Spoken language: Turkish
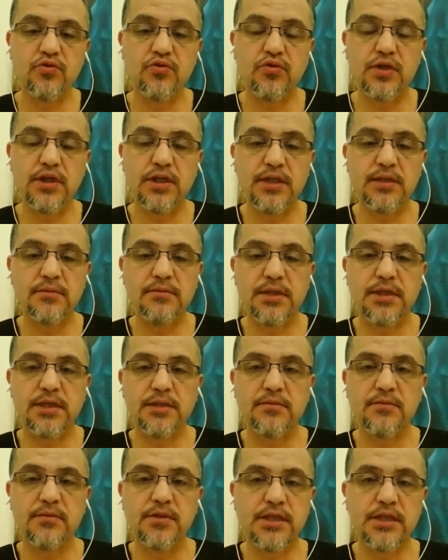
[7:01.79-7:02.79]
kurgu
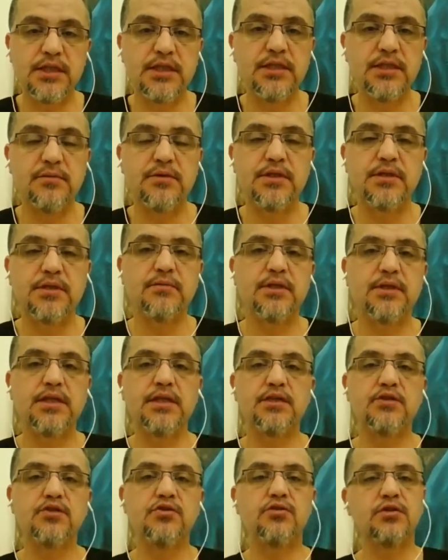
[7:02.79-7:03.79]
edebiyatımız ciddi biçimde
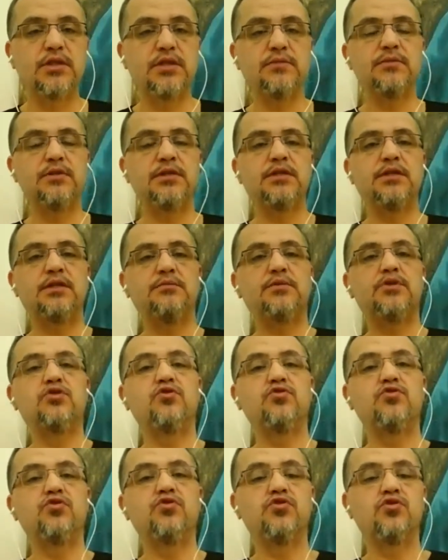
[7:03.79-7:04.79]
gelişiyor. Tabii ki
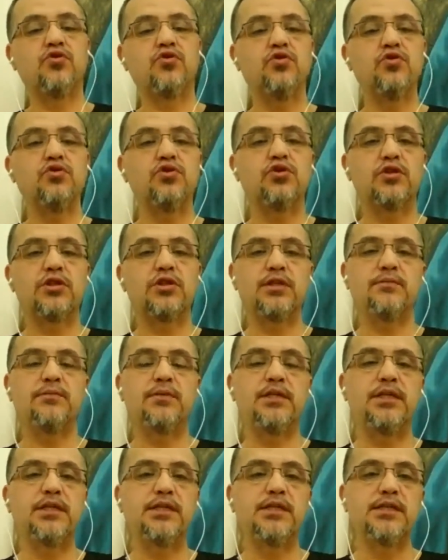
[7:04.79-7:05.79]
1914'te
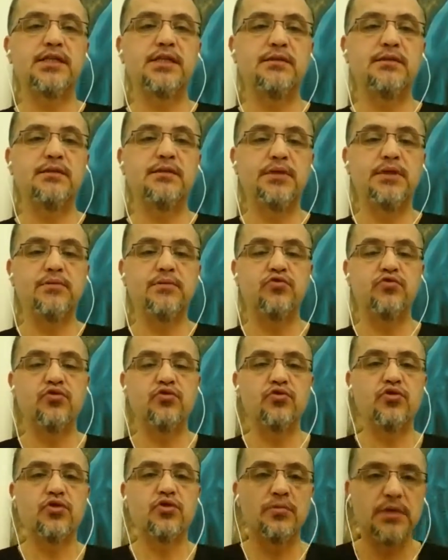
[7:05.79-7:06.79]
bile yazılan bilim
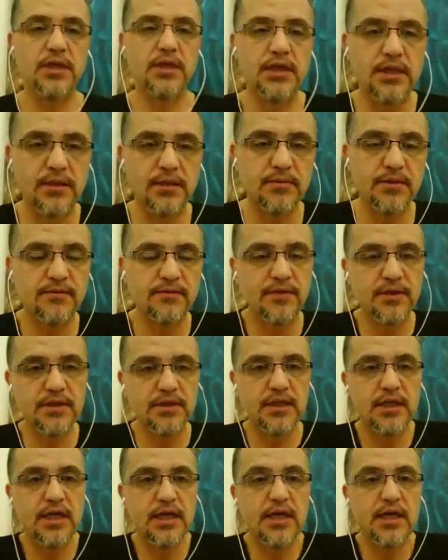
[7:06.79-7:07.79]
kurgu romanlarımız var.
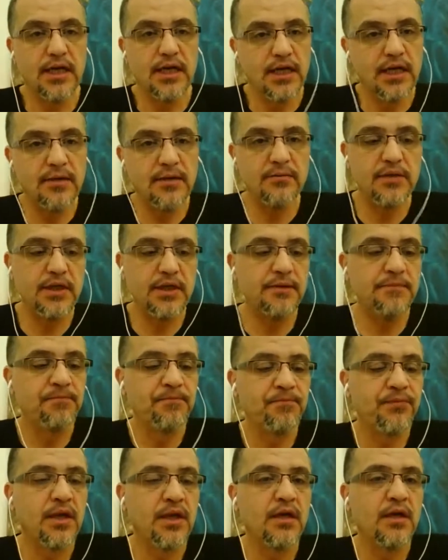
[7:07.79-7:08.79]
Hem de
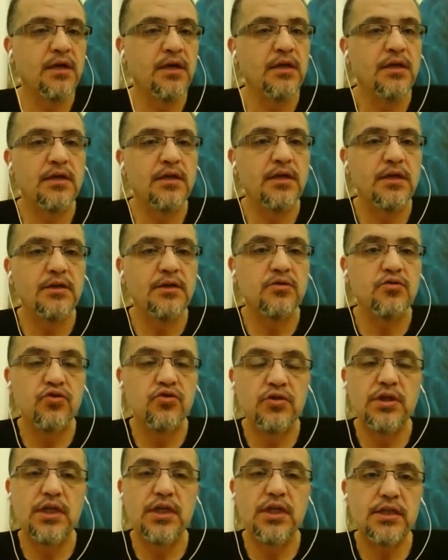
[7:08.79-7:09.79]
e,
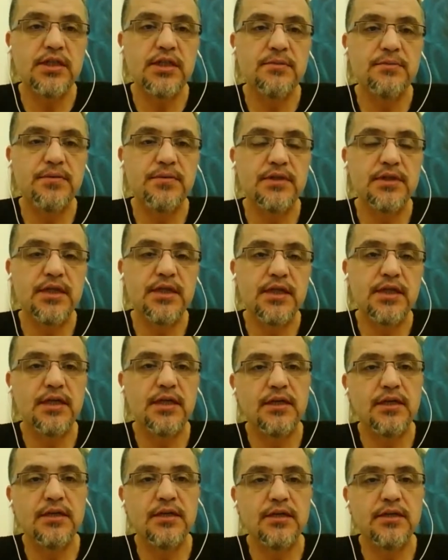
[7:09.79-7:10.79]
dünya
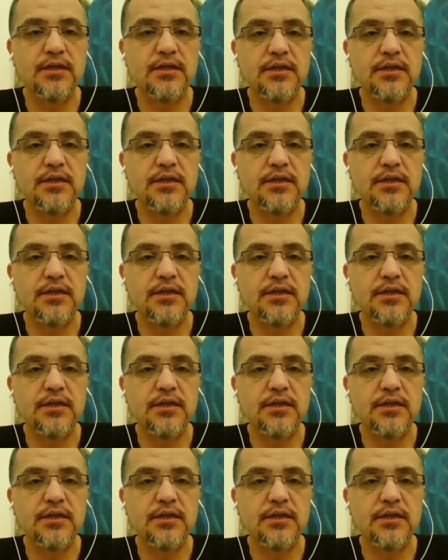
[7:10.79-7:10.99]
çapında e,